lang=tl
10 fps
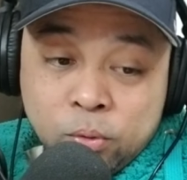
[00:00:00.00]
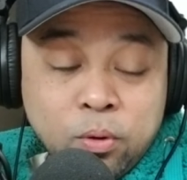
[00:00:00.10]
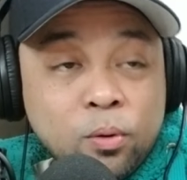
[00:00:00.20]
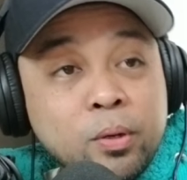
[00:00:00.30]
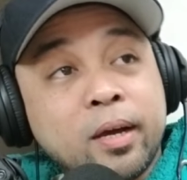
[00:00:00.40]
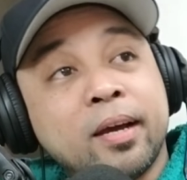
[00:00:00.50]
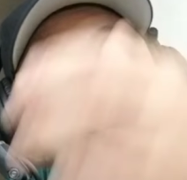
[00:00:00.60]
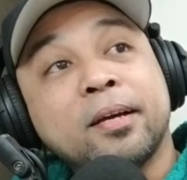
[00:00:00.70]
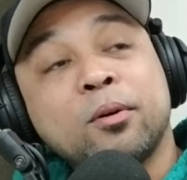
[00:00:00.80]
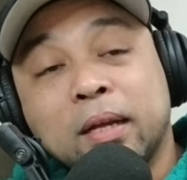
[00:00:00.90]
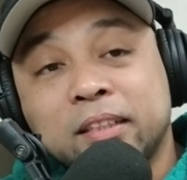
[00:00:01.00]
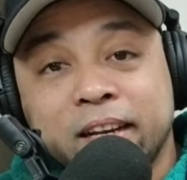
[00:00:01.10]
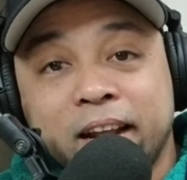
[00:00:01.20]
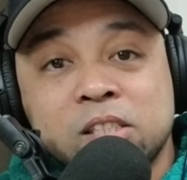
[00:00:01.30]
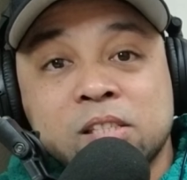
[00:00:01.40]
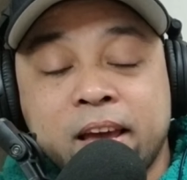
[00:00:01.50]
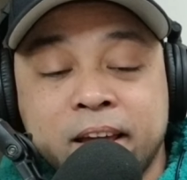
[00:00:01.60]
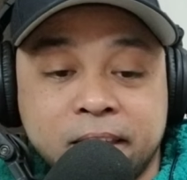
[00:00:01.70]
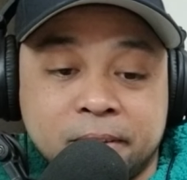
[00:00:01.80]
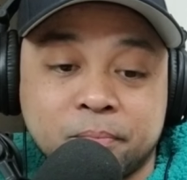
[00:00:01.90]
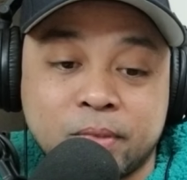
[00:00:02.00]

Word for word: Woo! What can I say?